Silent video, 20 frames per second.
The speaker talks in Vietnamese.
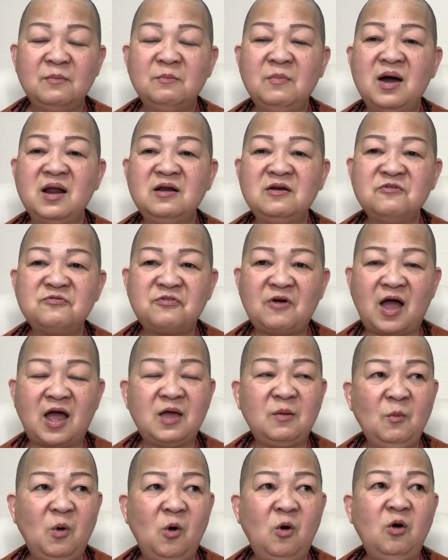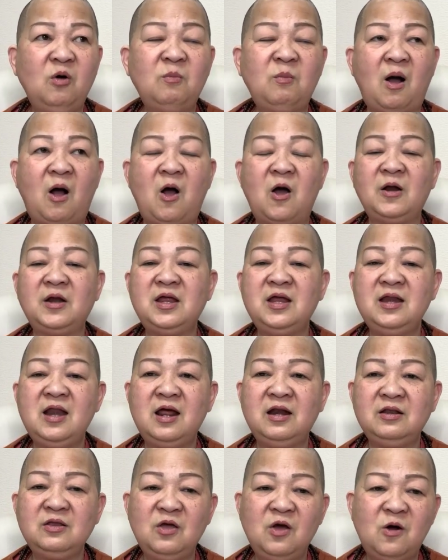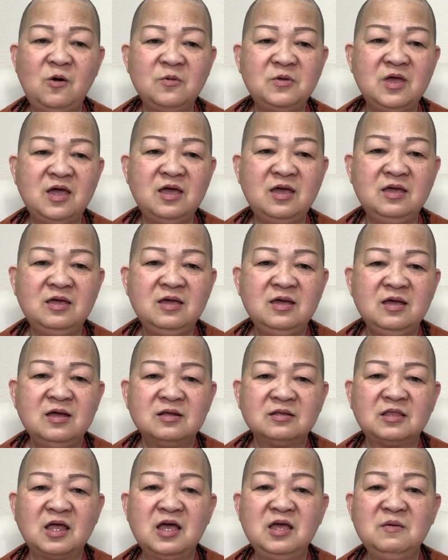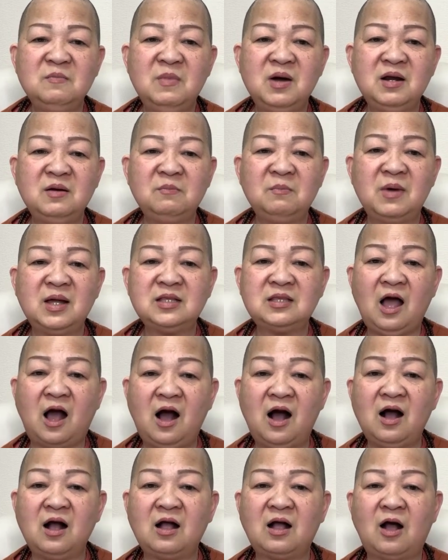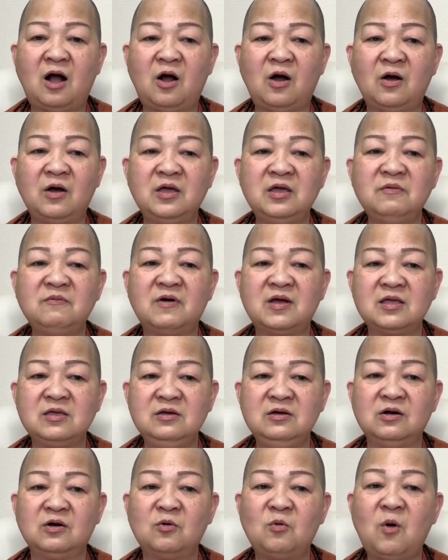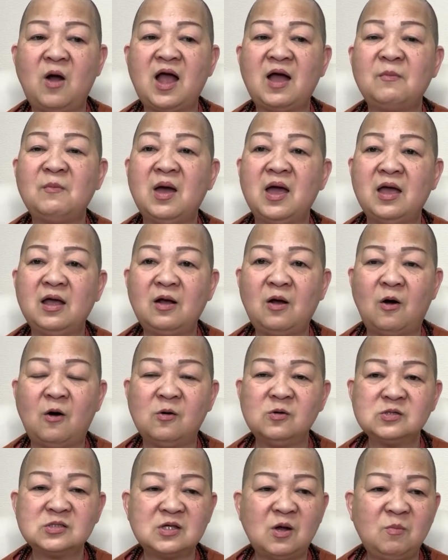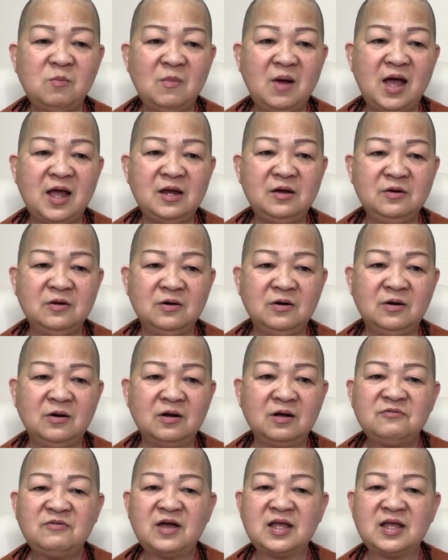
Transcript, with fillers: mình phải buông bỏ đi đến vô vi thì mình mới thoát khỏi và vượt qua bể khổ sông mê được,